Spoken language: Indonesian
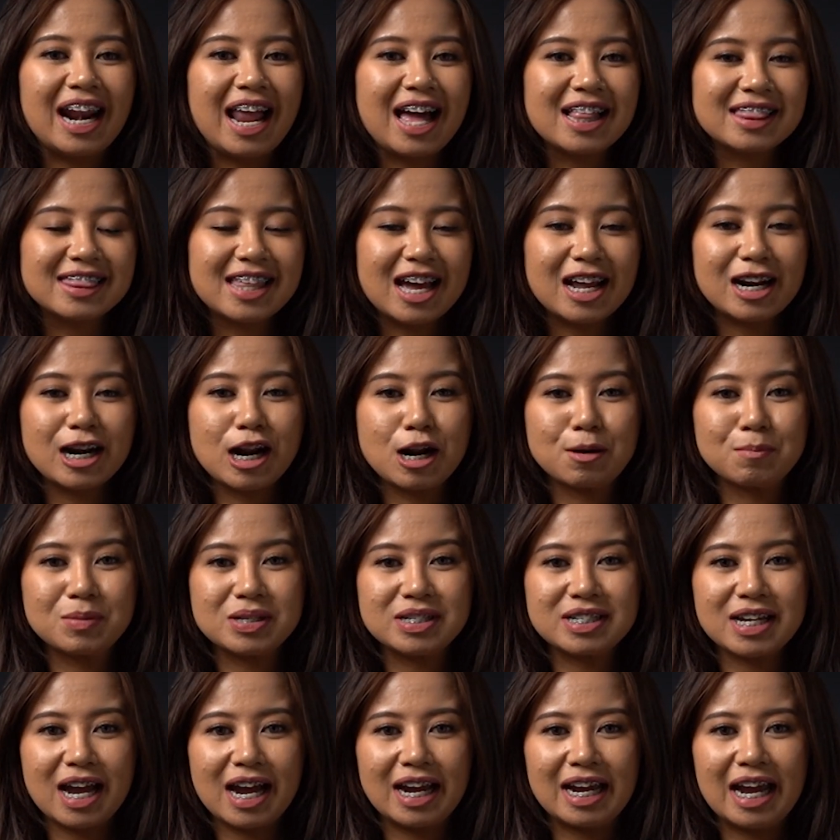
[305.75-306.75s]
latar dan
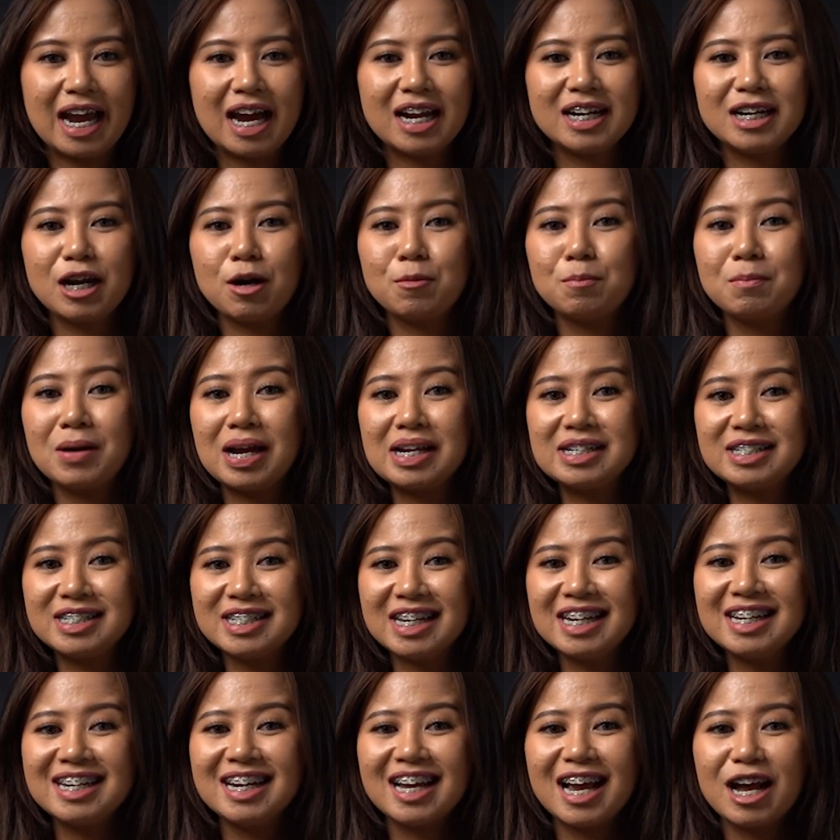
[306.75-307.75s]
pencahayaan yang
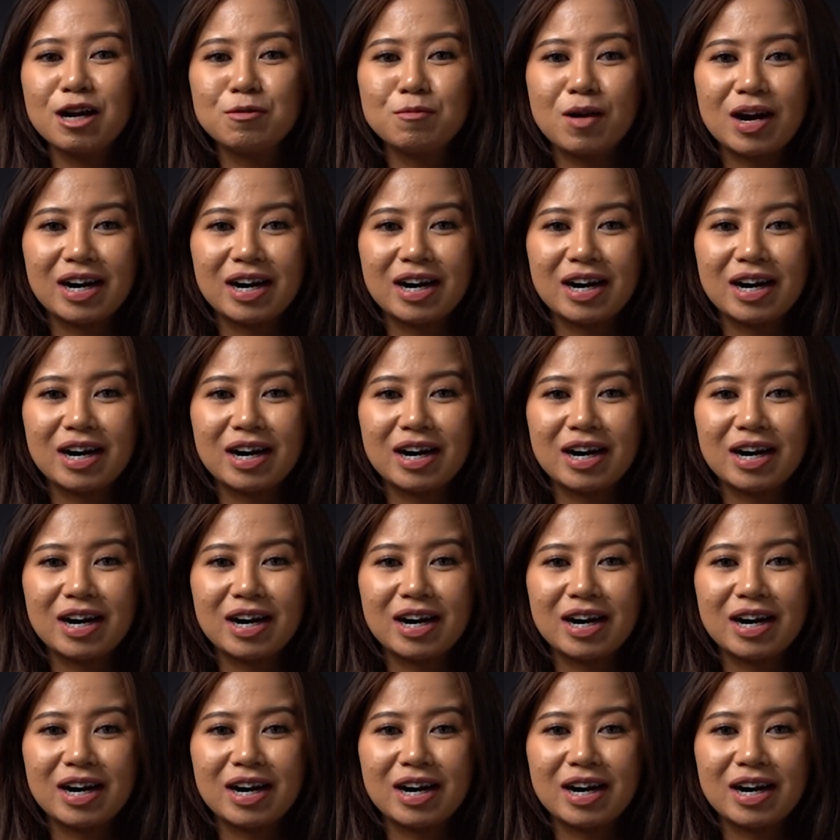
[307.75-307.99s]
matching dengan